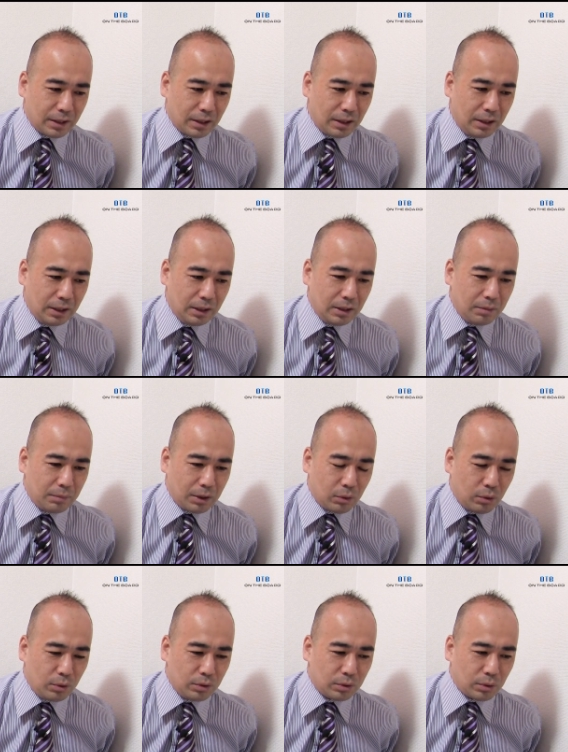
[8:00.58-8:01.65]
だから、まあ、
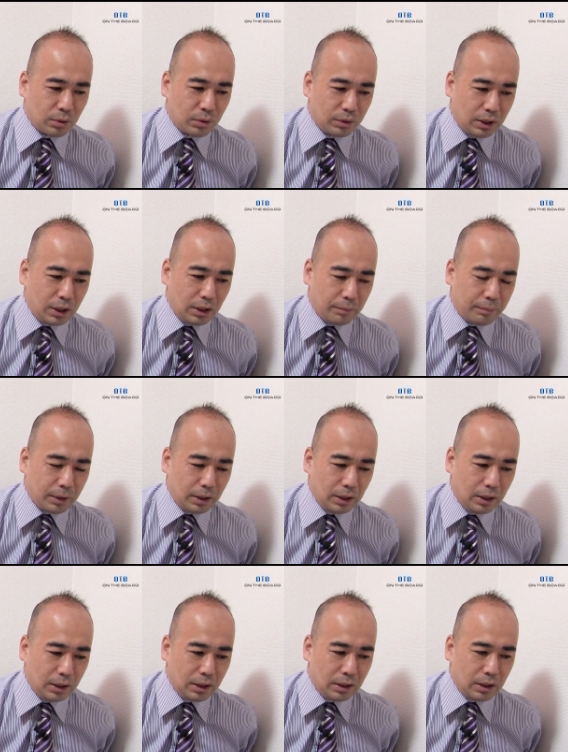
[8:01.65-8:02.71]
こういうところで、やっぱ
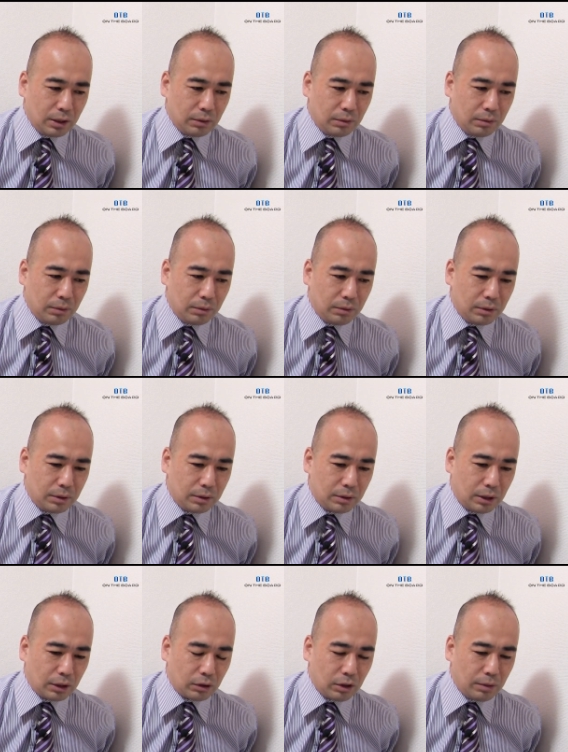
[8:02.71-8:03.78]
り、あの、
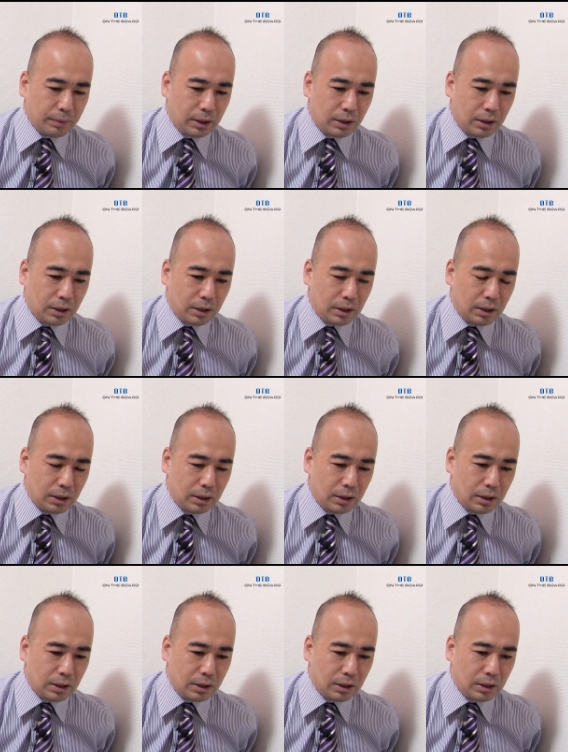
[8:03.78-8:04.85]
鳩山
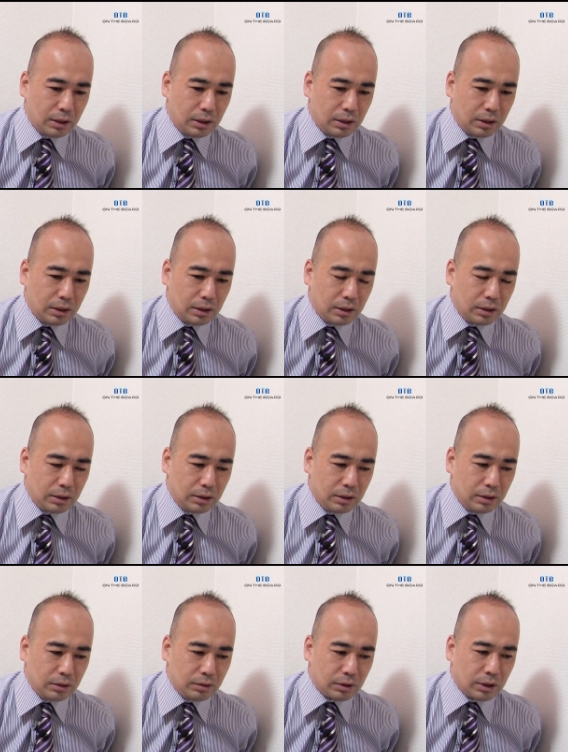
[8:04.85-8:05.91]

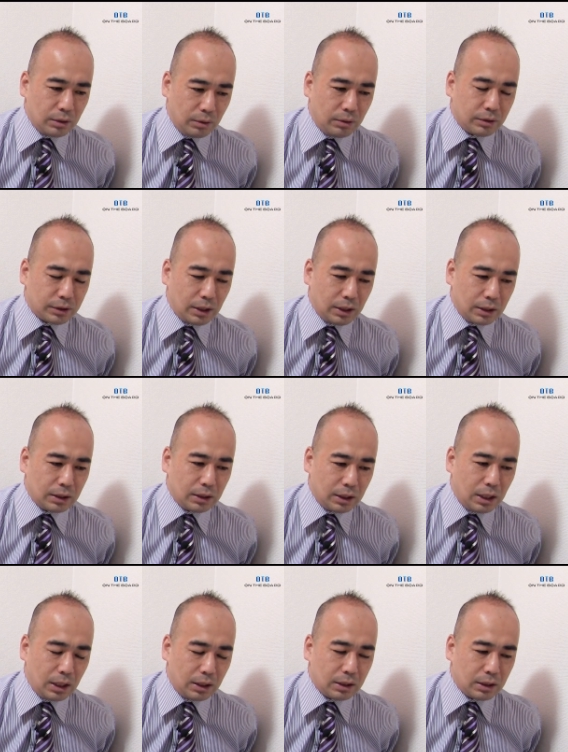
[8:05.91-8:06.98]
幸雄さん
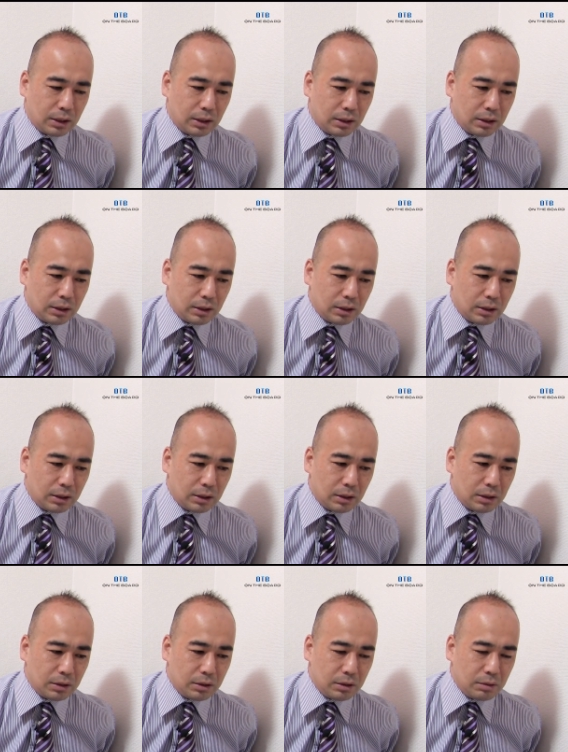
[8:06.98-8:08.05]
が、
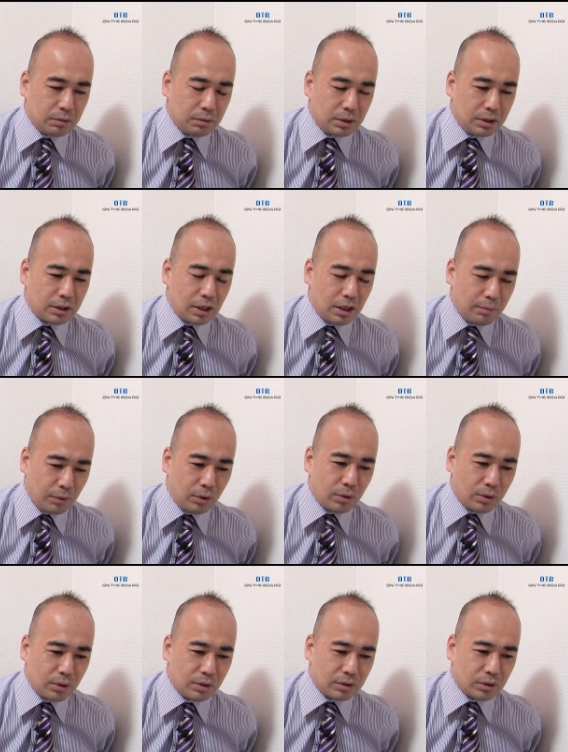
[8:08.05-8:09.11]
さえ
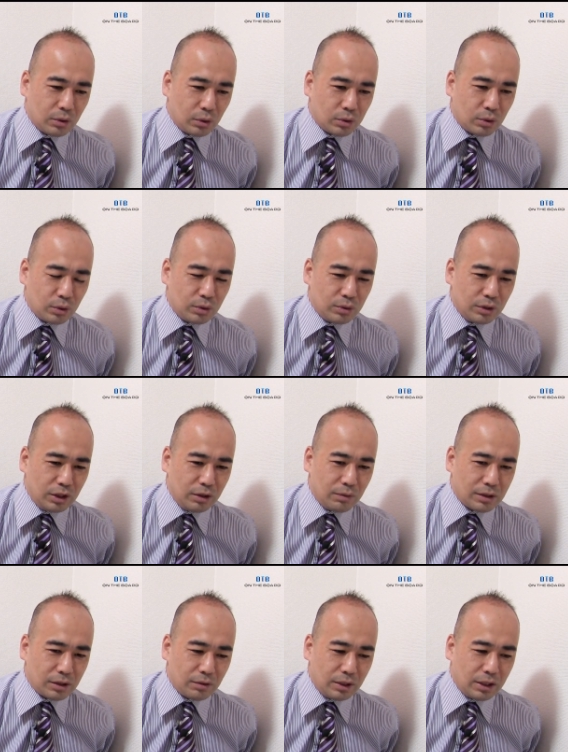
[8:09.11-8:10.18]
も、ちょっとそういうふうに言
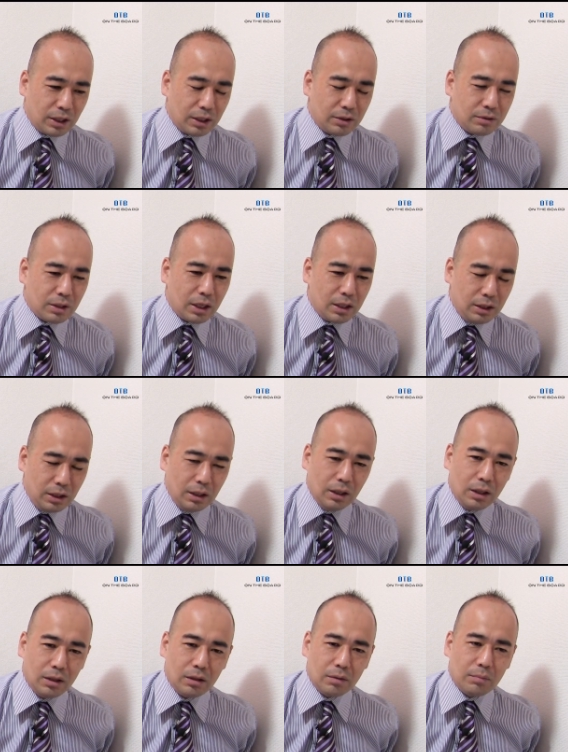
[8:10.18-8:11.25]
わざるを得ないぐらい
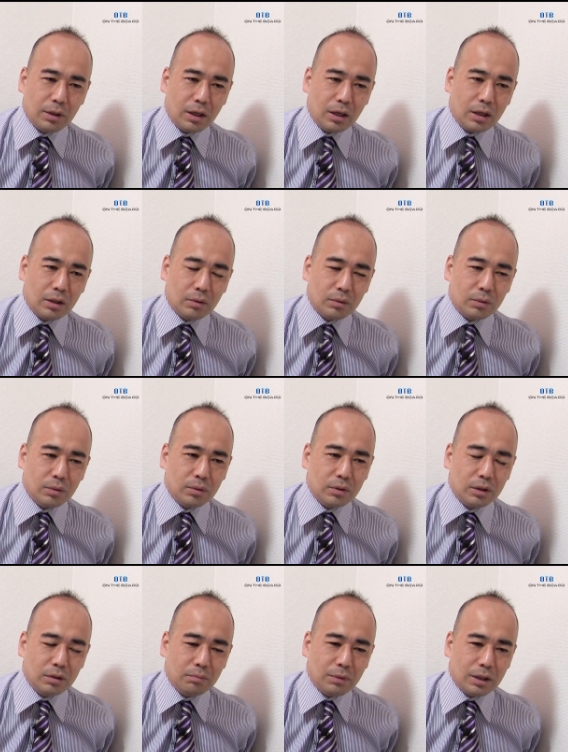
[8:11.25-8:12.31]
に、まあ、あの、
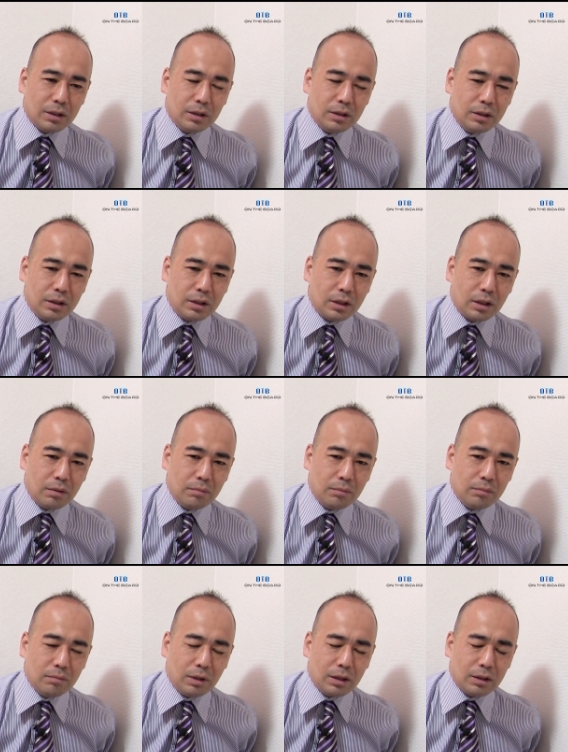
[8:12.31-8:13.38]
まあ、立
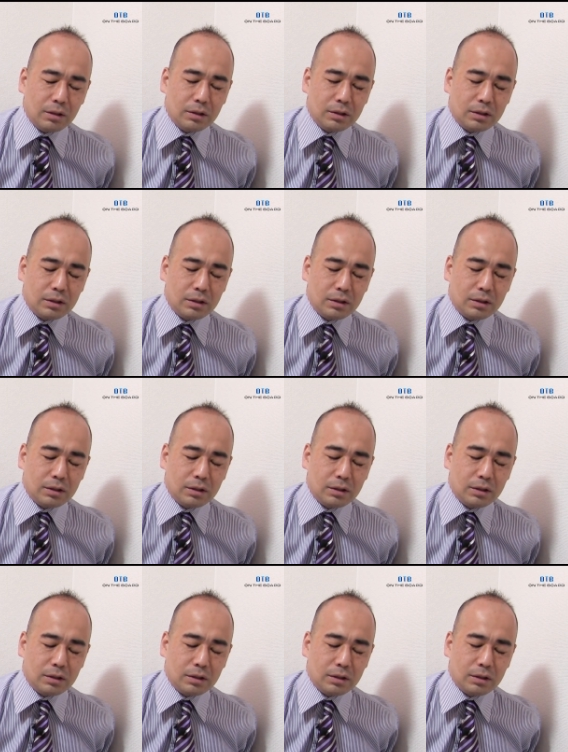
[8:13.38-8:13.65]
憲、まあ、